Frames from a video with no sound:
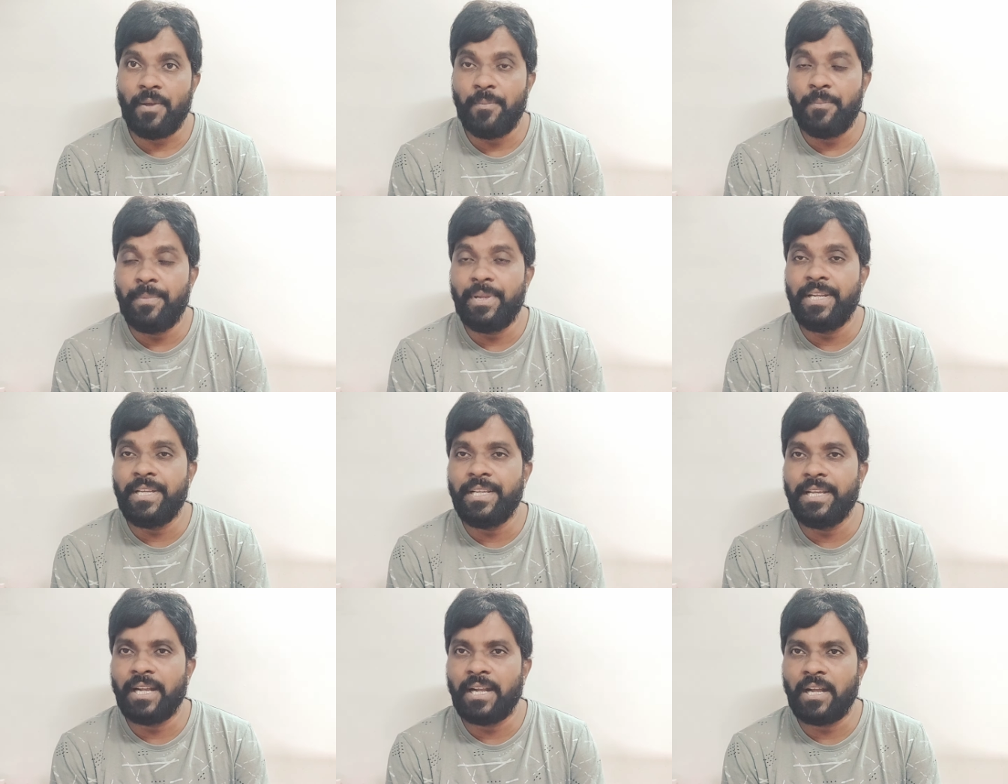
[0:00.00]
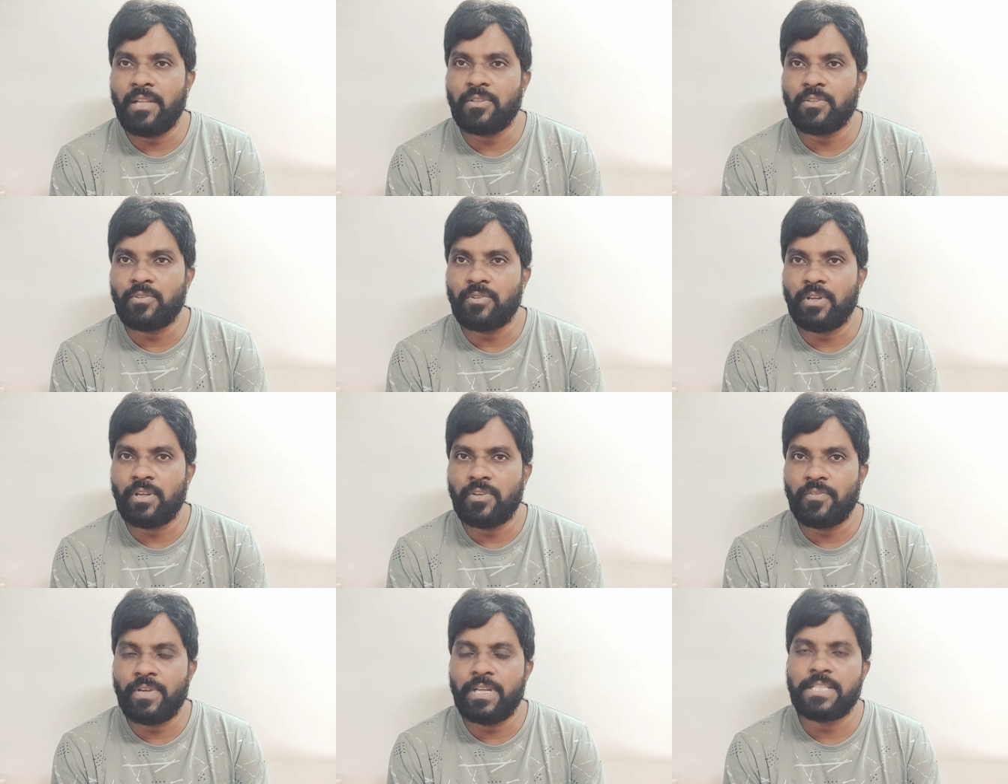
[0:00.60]
మీడియాకు
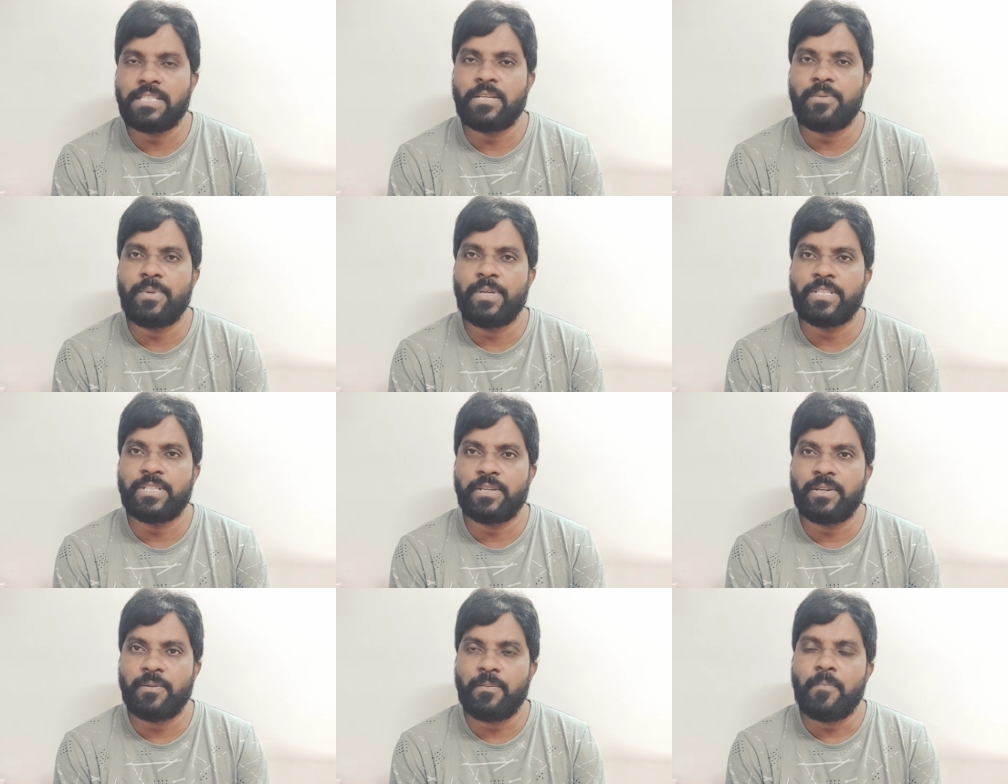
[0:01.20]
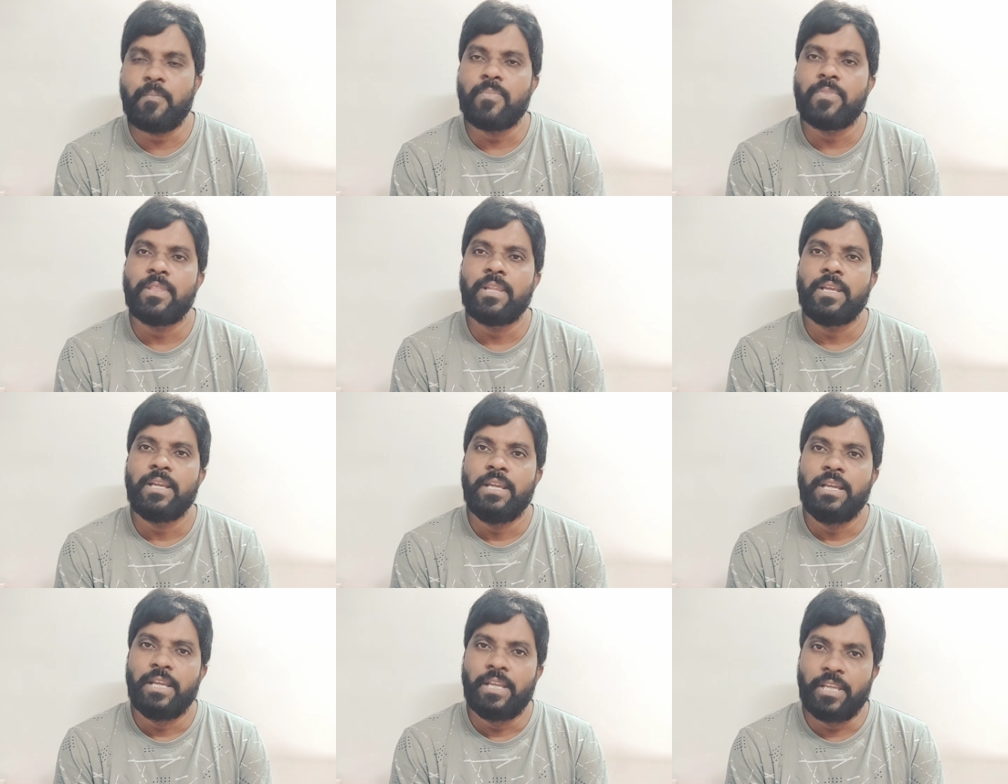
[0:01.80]
అందుతున్నటువంటి సమాచారం
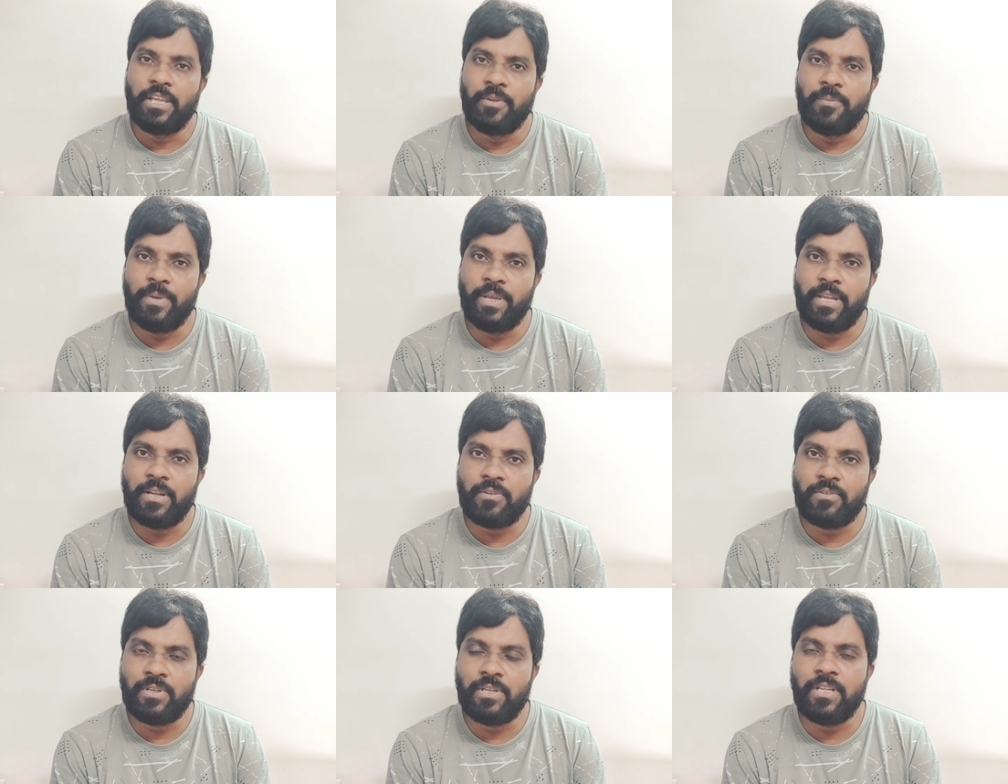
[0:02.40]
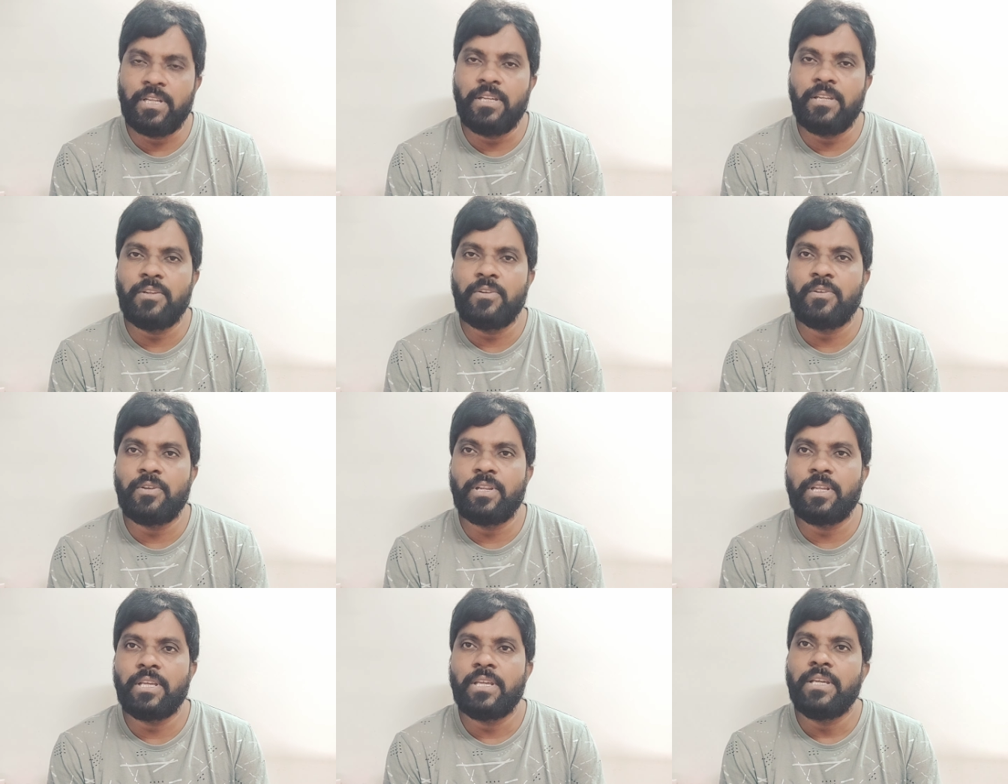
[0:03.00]
ఈ మేరకు
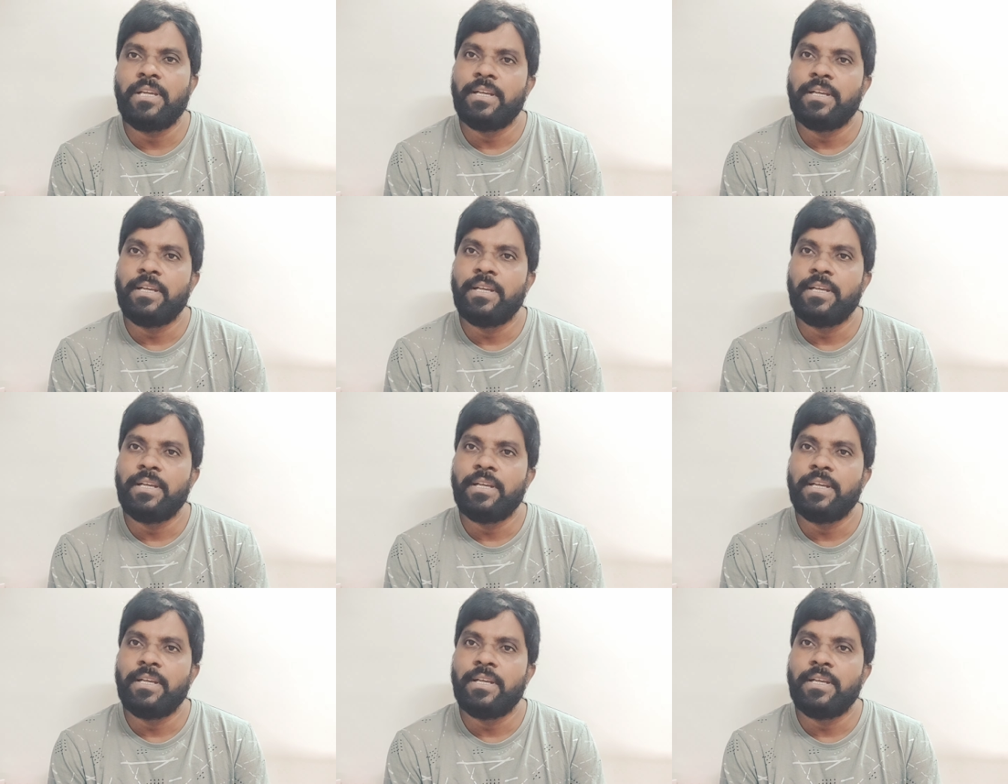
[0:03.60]
ఢిల్లీలోని